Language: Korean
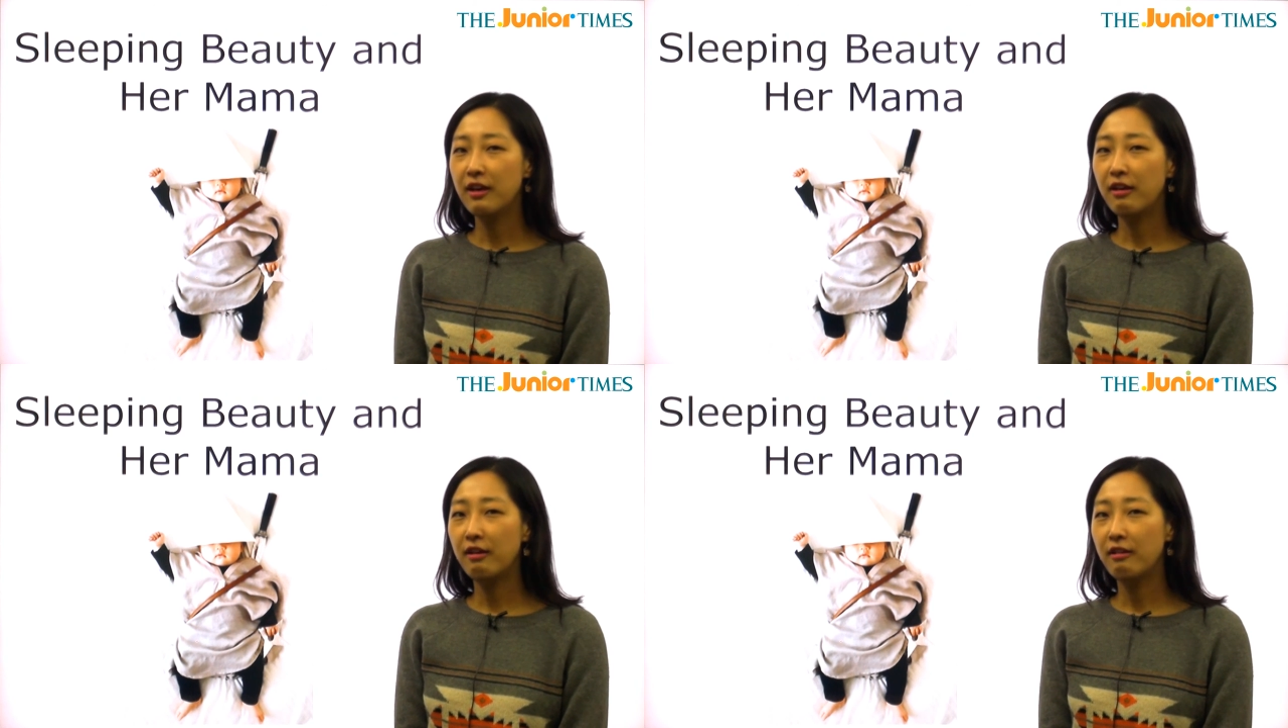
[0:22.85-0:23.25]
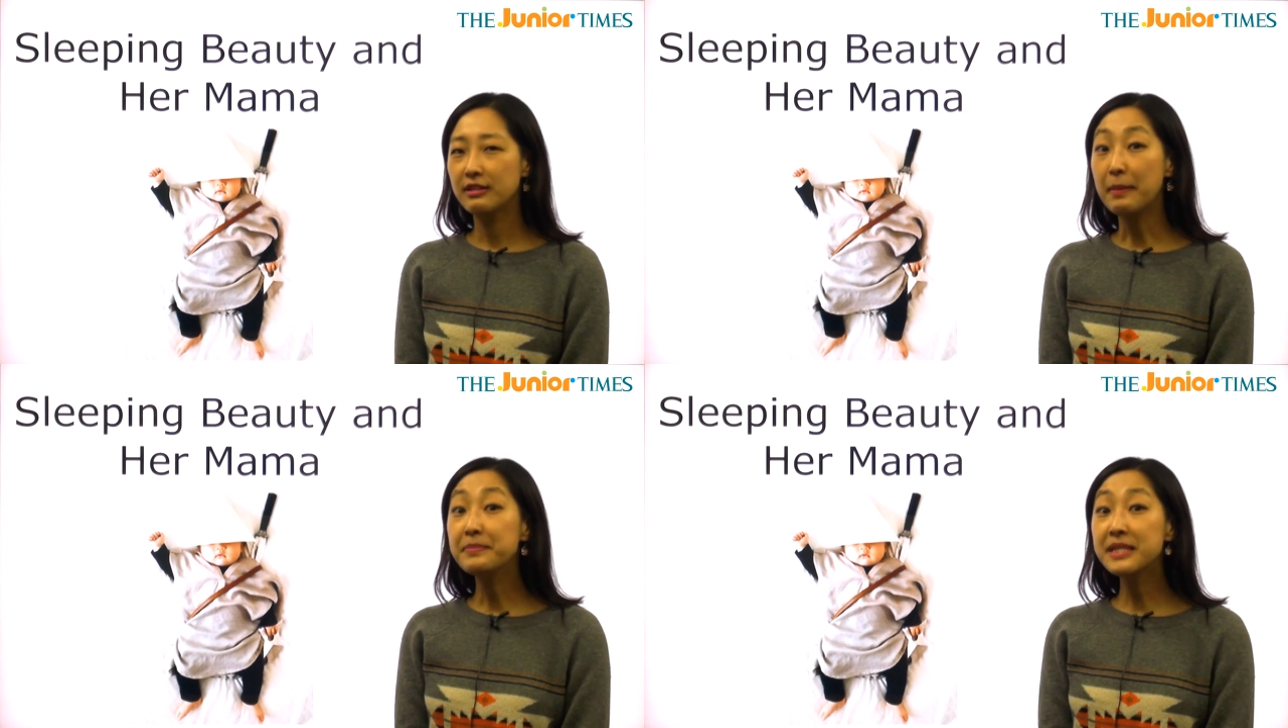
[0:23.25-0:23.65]
어,
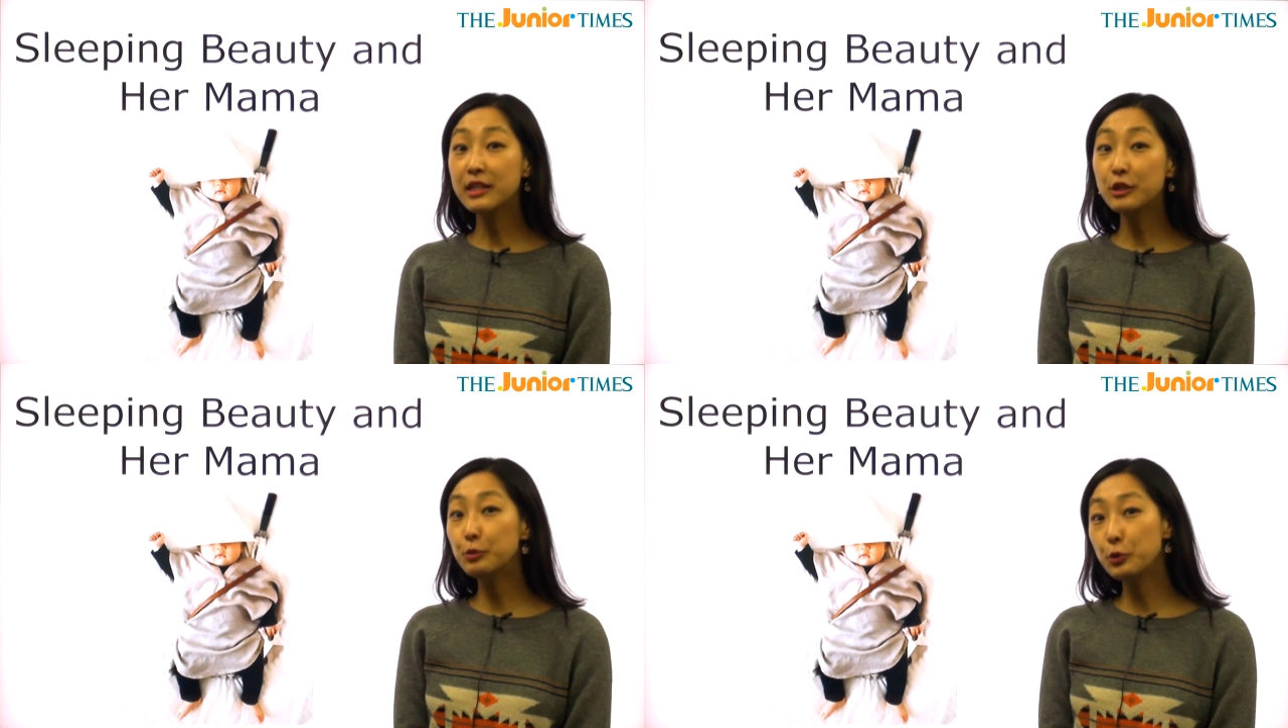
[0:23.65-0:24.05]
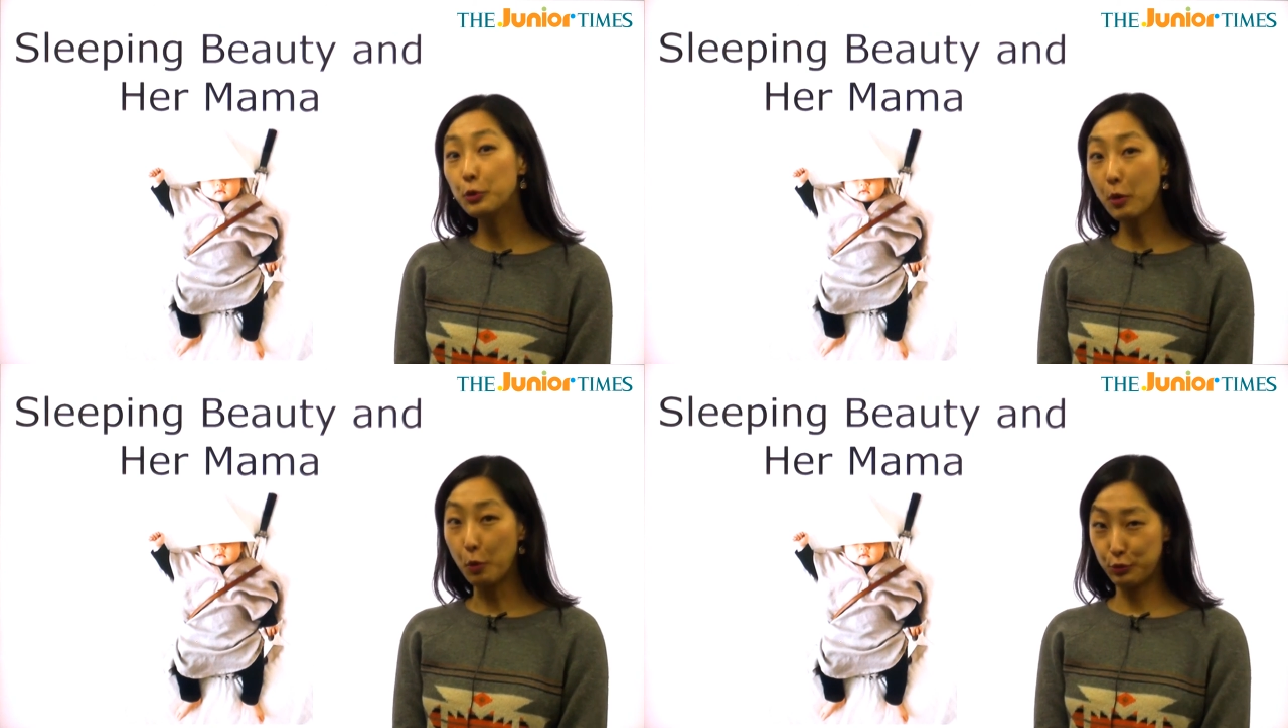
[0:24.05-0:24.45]
잠자는
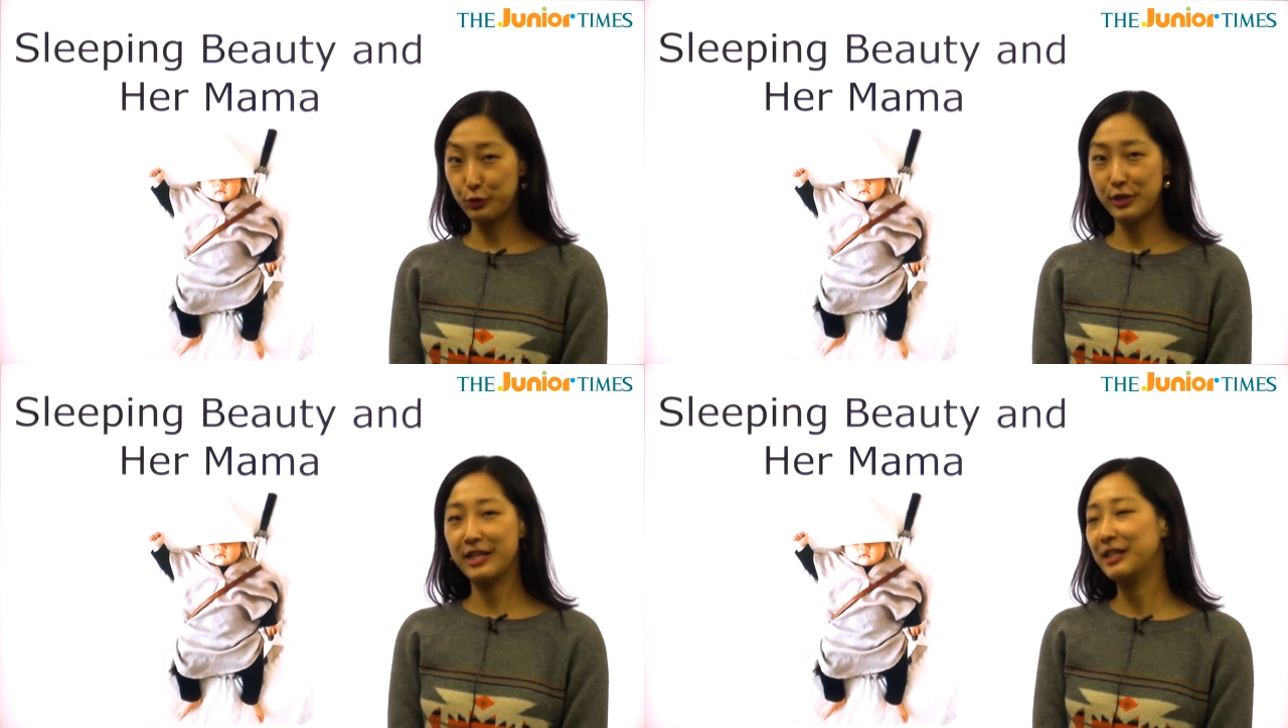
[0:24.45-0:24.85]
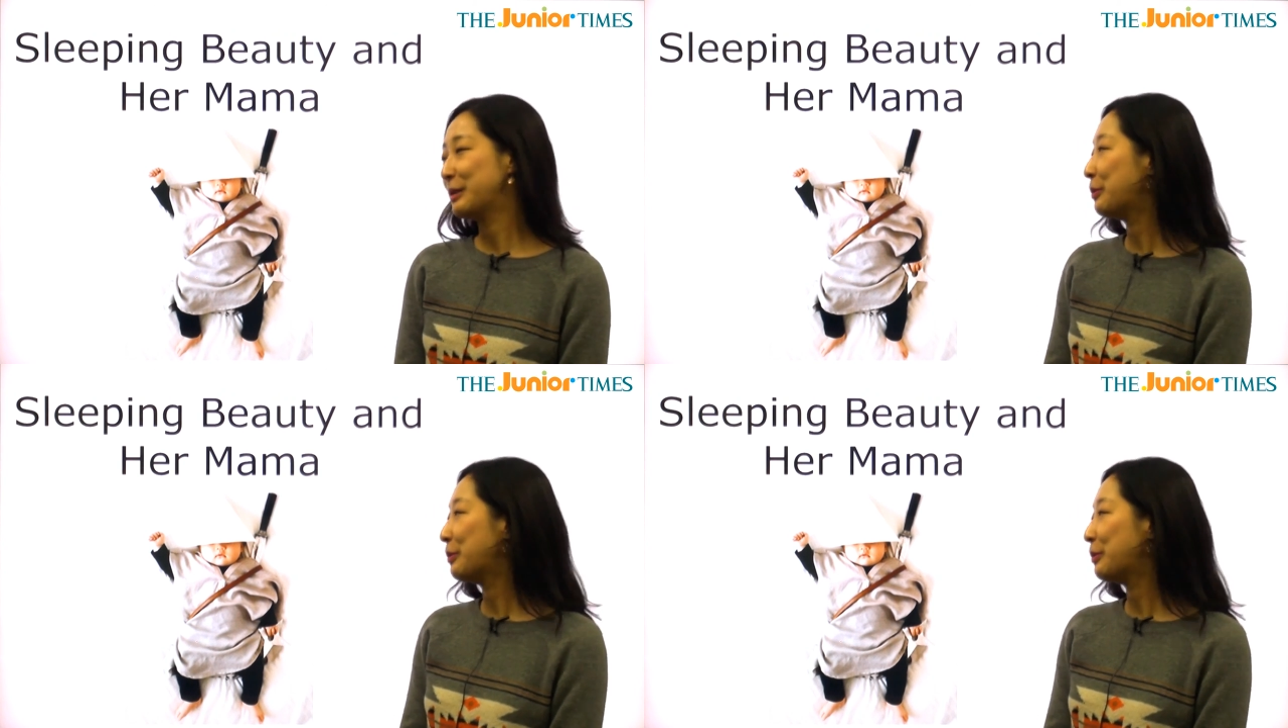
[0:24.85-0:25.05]
숲속의 공주를 얘기할 때